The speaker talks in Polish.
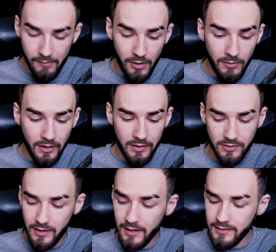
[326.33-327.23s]
Ej, mam
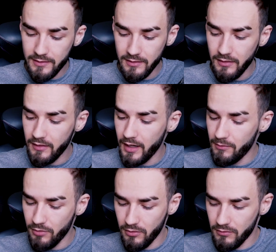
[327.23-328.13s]
jakieś nercy
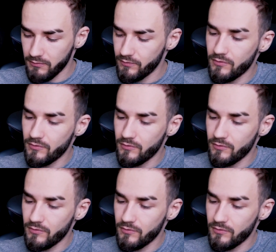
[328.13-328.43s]
Rainbow.